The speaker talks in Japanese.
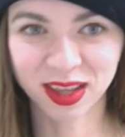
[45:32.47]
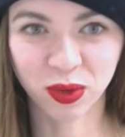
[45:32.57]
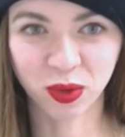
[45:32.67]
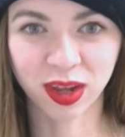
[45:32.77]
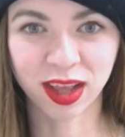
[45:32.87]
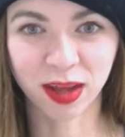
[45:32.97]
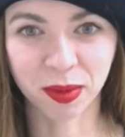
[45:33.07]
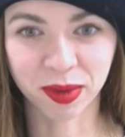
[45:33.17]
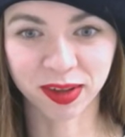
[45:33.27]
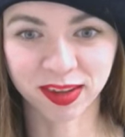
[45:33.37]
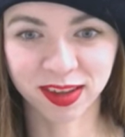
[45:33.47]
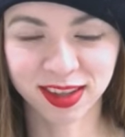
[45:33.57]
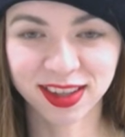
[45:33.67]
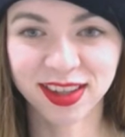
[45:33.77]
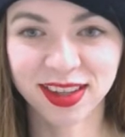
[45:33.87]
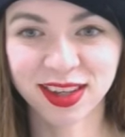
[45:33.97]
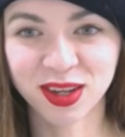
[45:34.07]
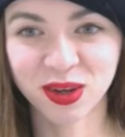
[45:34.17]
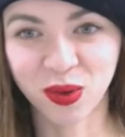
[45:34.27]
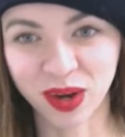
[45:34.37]
これでやめます
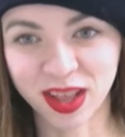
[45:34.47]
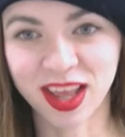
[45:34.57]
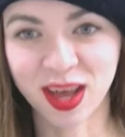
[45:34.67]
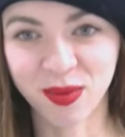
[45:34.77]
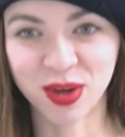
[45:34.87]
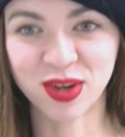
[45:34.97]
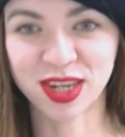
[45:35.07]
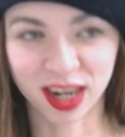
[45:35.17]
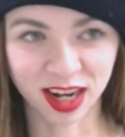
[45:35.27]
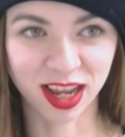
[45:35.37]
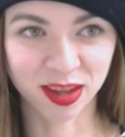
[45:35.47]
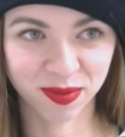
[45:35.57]
これでやめるしかない